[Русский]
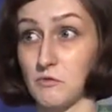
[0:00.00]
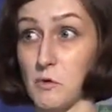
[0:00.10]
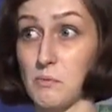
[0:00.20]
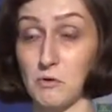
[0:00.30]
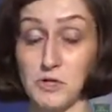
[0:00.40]

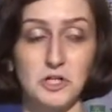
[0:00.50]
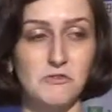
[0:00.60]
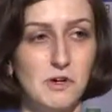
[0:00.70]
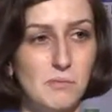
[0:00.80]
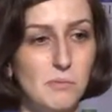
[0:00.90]
всего
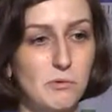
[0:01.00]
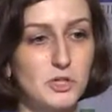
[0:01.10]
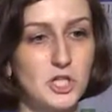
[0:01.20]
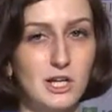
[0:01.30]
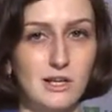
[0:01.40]
прочего, мы
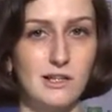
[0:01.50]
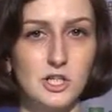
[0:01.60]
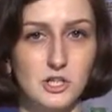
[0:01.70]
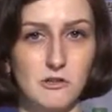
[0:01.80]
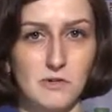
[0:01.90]
получили
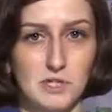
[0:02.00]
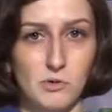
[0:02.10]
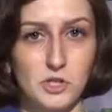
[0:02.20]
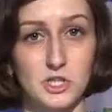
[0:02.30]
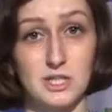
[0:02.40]
отличную
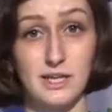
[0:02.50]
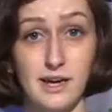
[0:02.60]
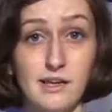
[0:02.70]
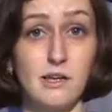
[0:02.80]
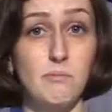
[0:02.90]
возможность, я и